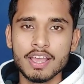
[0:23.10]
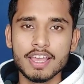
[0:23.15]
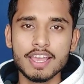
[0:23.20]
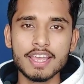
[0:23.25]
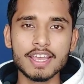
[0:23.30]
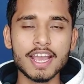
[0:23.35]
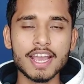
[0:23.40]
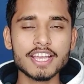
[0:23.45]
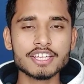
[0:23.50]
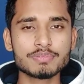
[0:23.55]

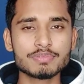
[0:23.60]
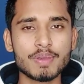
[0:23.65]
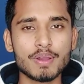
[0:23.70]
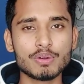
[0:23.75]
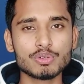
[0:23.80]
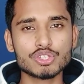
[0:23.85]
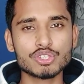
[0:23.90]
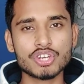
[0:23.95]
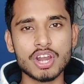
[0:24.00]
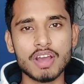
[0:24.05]
हे hey गाइस मैं
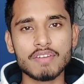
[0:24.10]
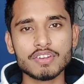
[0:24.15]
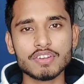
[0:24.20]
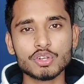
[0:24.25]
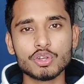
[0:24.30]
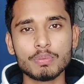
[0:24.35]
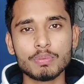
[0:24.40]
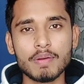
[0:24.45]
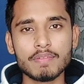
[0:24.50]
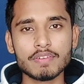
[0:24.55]
हूँ श्रावण
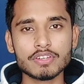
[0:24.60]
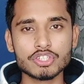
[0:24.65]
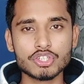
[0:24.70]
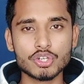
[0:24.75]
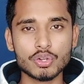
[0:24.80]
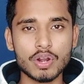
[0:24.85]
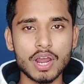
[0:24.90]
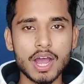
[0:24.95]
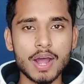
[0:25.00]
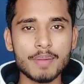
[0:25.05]
कुर्मा
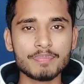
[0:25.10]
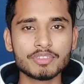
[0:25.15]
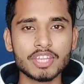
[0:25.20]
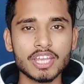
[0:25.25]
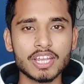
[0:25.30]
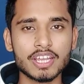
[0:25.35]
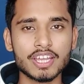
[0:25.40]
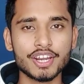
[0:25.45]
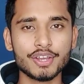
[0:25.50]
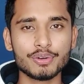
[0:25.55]
वंशी और आप
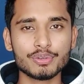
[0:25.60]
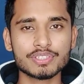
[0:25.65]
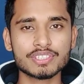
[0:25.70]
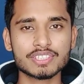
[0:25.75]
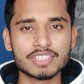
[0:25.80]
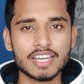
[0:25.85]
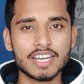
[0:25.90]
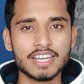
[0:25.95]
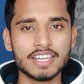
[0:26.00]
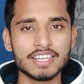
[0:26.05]
देख रहे हो
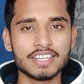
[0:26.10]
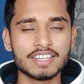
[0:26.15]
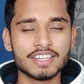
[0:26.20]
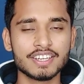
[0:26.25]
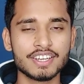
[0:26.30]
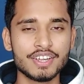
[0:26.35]
स्काइल